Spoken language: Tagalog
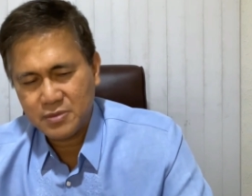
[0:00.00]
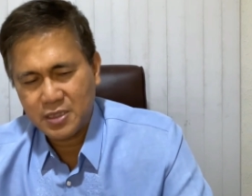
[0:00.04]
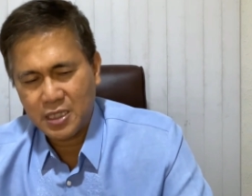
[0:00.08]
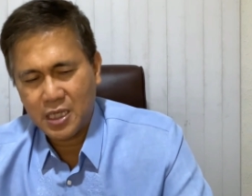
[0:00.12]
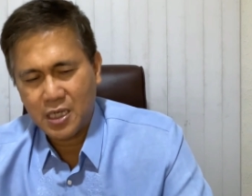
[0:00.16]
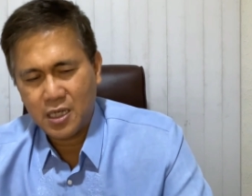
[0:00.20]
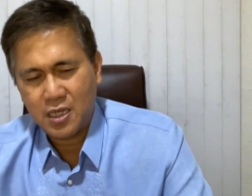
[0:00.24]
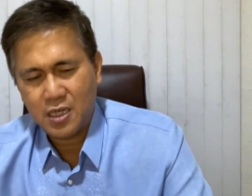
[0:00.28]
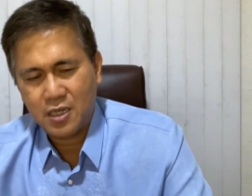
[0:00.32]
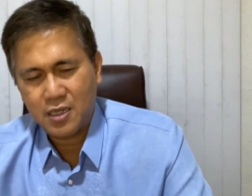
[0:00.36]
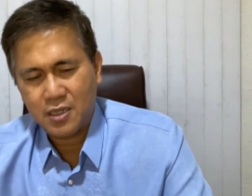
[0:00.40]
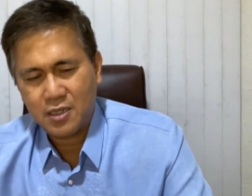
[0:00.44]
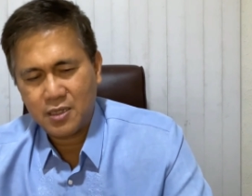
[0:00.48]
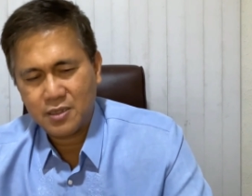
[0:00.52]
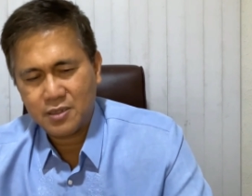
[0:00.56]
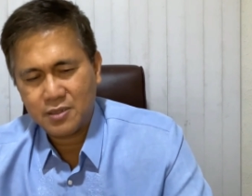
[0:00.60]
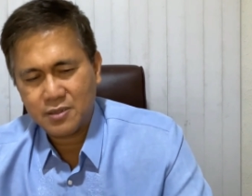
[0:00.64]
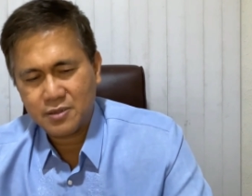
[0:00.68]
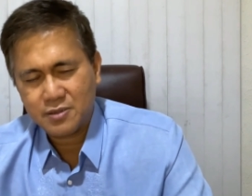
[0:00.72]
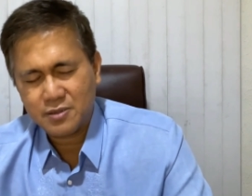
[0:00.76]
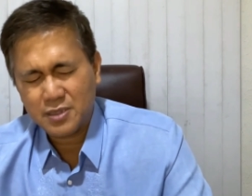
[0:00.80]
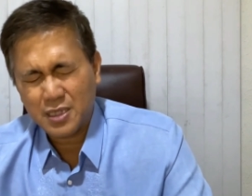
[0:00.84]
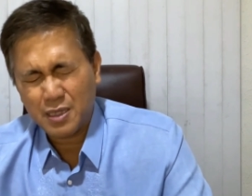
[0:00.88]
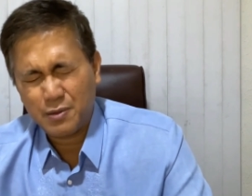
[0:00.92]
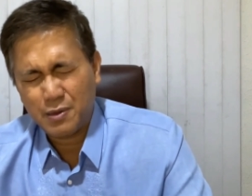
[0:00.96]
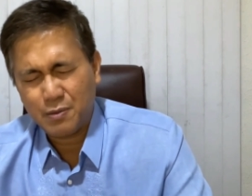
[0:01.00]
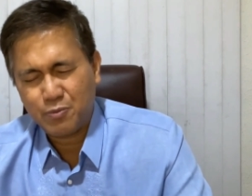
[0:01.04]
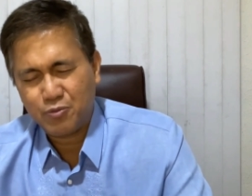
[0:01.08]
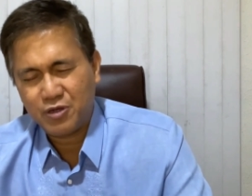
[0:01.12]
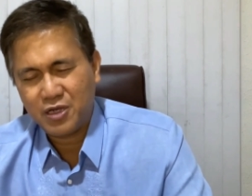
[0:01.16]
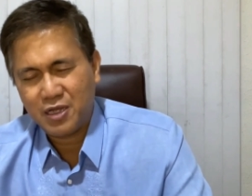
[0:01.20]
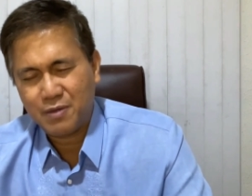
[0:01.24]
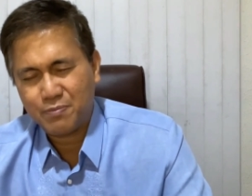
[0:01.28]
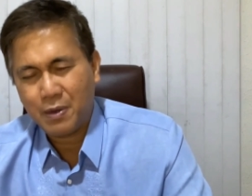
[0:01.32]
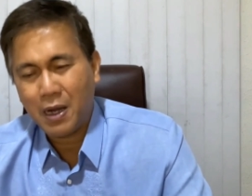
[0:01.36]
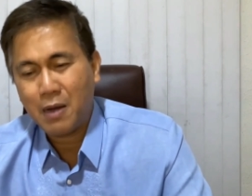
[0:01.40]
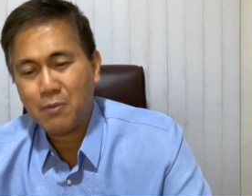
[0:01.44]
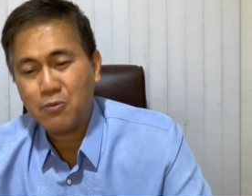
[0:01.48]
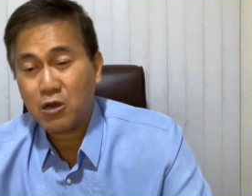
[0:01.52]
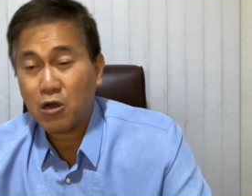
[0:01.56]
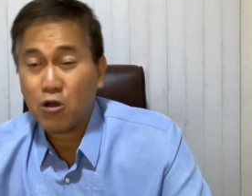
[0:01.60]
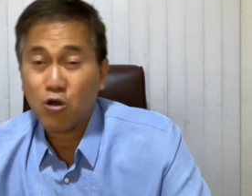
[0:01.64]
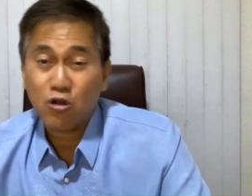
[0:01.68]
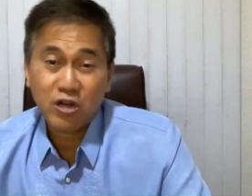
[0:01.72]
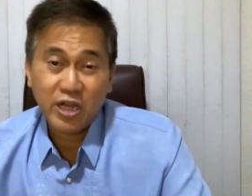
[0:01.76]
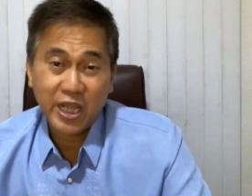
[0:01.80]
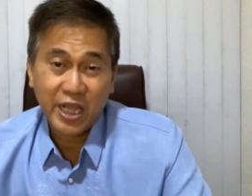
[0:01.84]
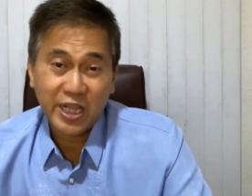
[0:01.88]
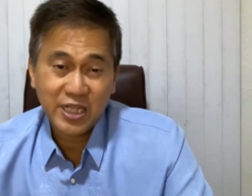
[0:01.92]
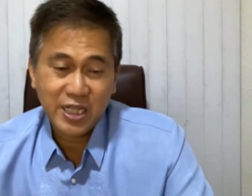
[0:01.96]
10 na sabi po ni Pablo,
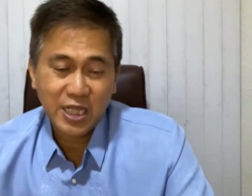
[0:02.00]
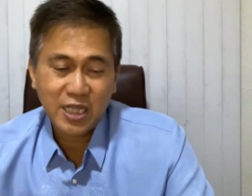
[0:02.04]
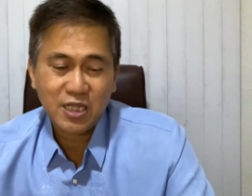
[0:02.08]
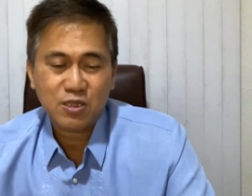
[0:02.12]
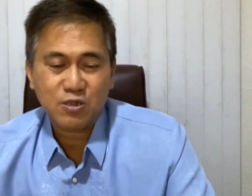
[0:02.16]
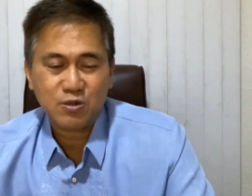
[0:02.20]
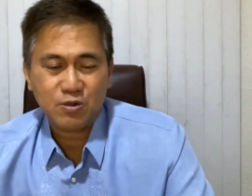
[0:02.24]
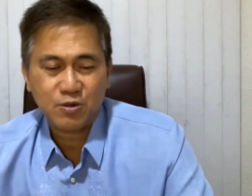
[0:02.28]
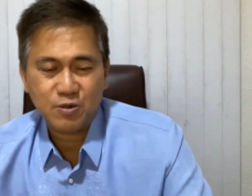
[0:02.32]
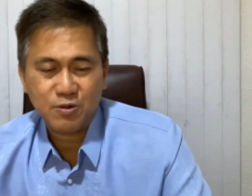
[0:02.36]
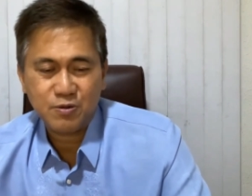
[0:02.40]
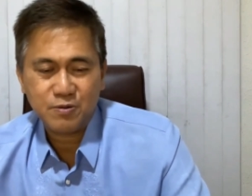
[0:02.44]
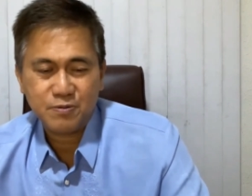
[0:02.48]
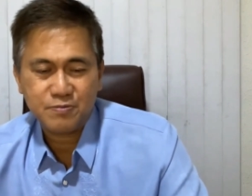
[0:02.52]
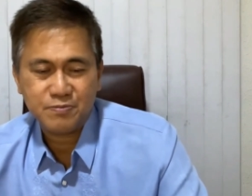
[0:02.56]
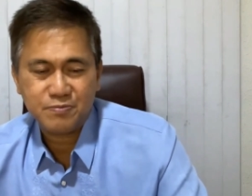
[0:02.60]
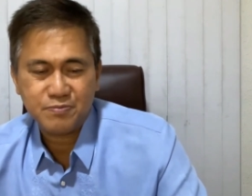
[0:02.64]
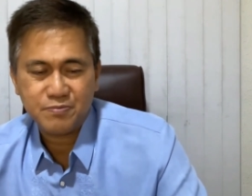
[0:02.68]
kaugnay dito,